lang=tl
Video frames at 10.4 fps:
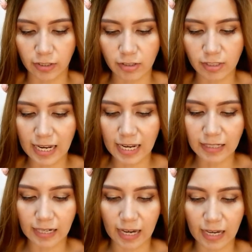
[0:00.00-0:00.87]
Yun nga
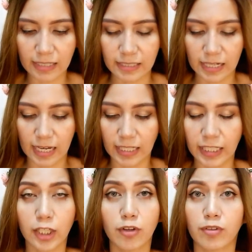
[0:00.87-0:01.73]
lang, guys.
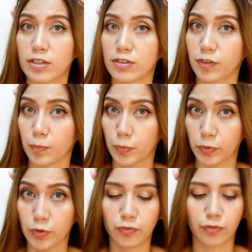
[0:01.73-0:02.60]
Hindi ito transfer
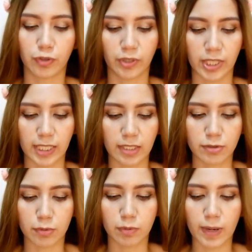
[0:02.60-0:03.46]
proof, okay?
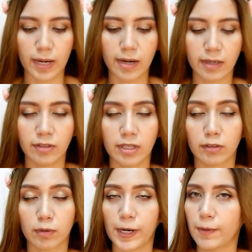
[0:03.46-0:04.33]
So, parang ano
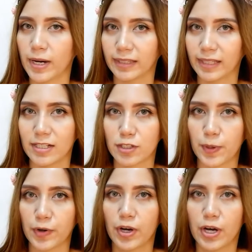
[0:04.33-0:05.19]
lang to, parang mga tints,
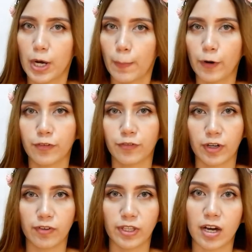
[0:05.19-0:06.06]
pero powder
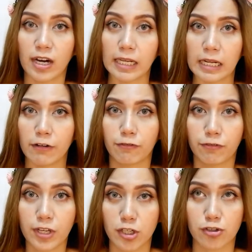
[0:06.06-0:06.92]
velvet ang kanilang
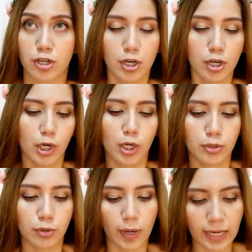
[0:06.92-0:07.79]
finish.
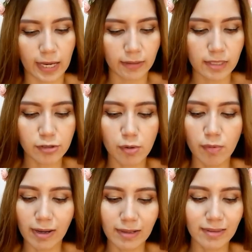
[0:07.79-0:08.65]
So, ayan, let's
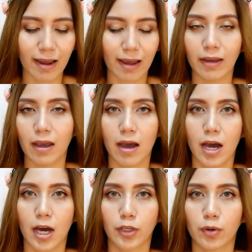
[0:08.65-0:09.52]
go ahead and try
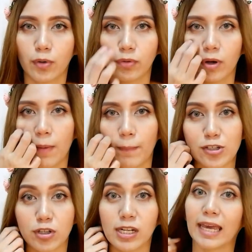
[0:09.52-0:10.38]
yung
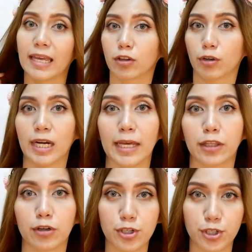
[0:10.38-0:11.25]
medyo light or
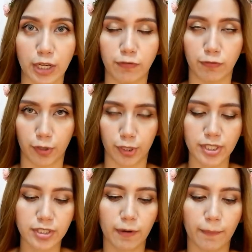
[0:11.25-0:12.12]
lighter shade
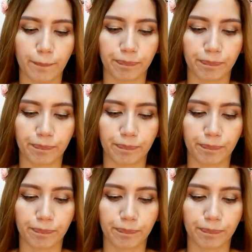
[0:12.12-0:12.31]
first.